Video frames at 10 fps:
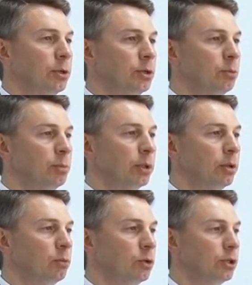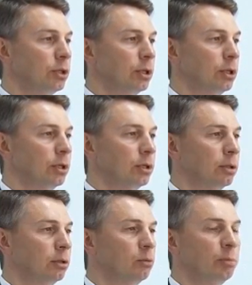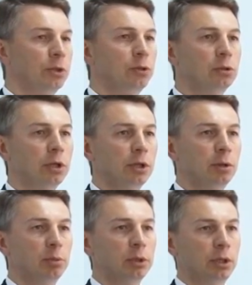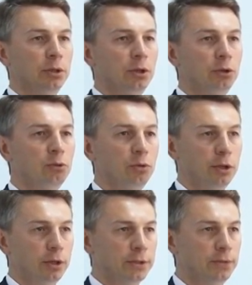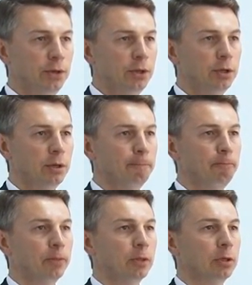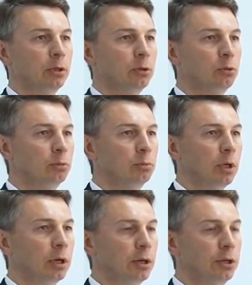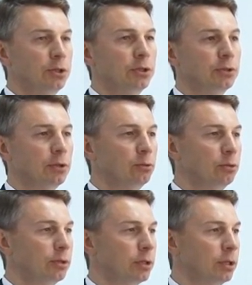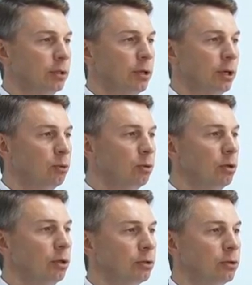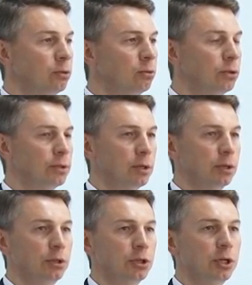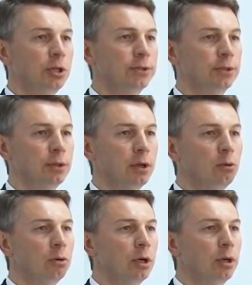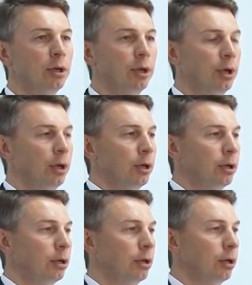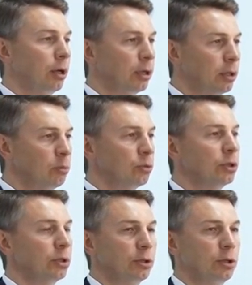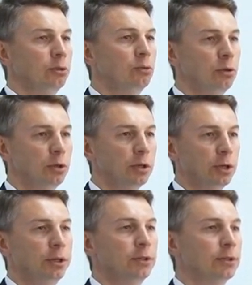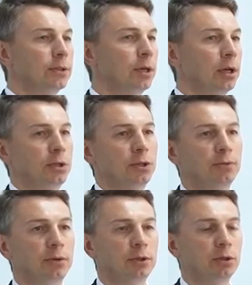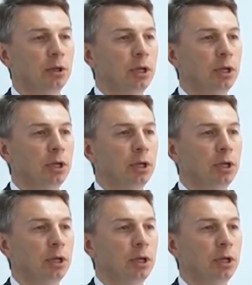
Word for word: Почему? Потому что э, у поселка не было территории развития. Э, он ограничен с одной стороны рекой, с другой стороны железной дорогой, э, а там уже территории границы заканчивались